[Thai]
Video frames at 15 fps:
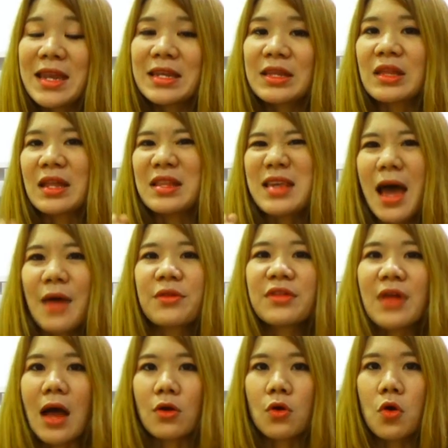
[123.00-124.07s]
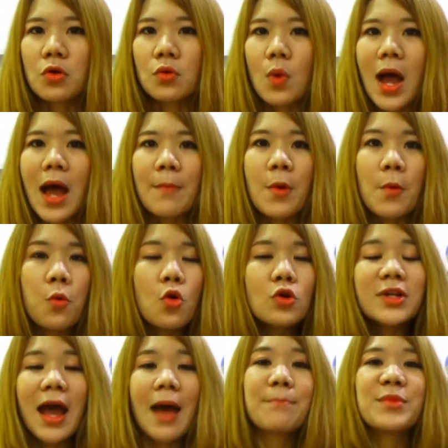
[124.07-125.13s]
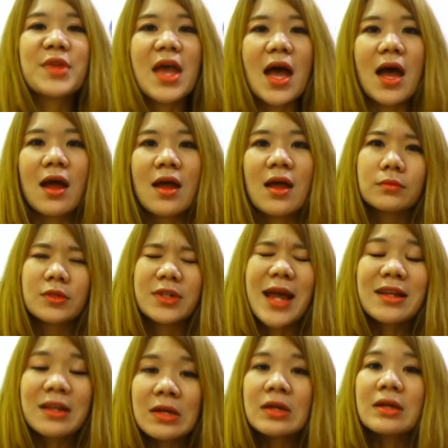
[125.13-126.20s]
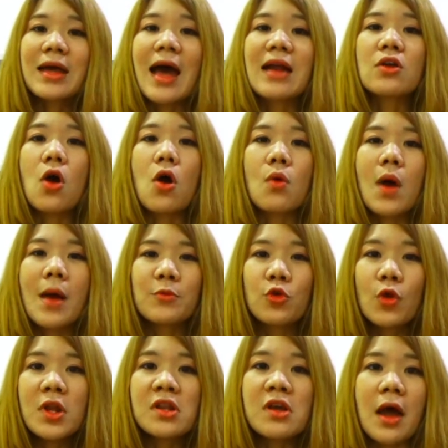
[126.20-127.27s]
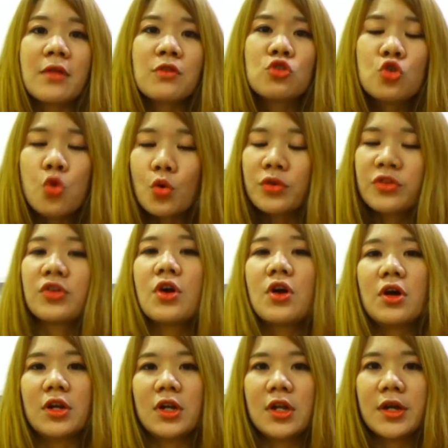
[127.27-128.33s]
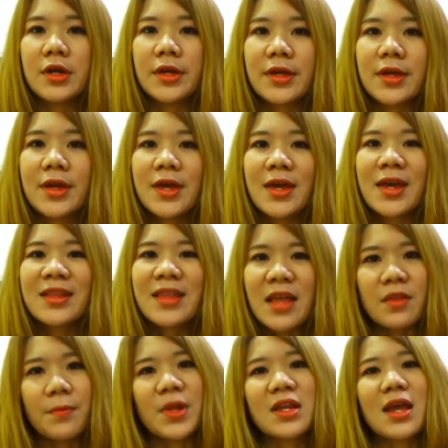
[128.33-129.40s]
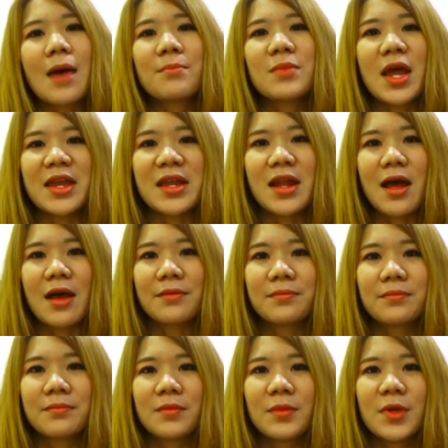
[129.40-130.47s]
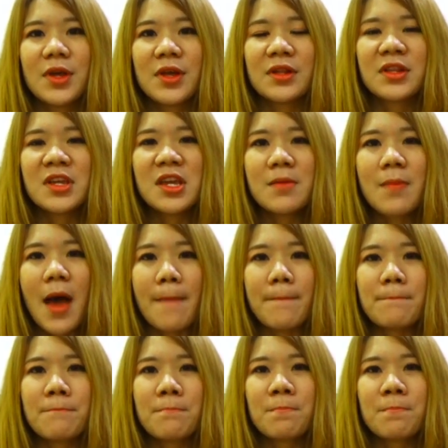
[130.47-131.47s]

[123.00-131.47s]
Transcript: เป็นสัญญาณสากลว่าพอพูดคำเนี้ยนั่นคือการขอความช่วยเหลือฉุกเฉินเลยแต่จะเป็นคำไหนล่ะที่แบบ